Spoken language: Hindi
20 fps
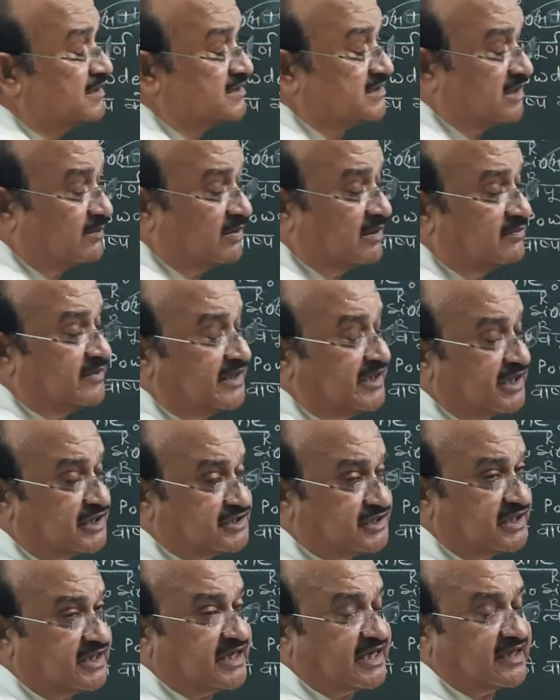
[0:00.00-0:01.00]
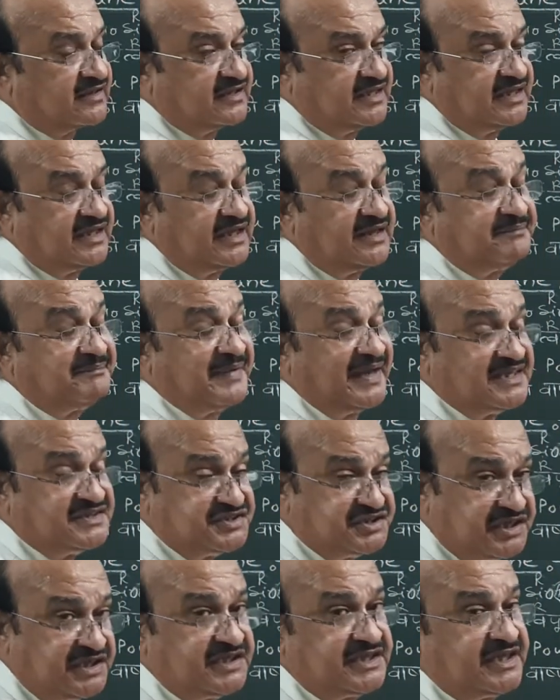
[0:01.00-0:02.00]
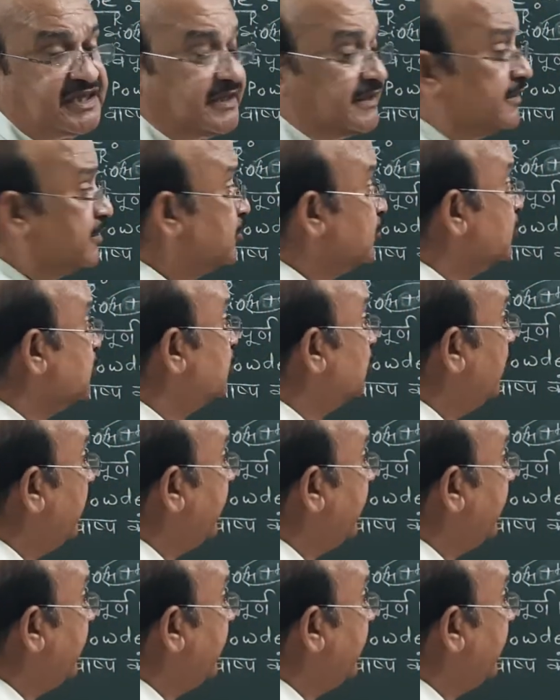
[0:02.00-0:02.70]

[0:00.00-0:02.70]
जब हम रिएक्शन कराते हैं बेंजीन की तो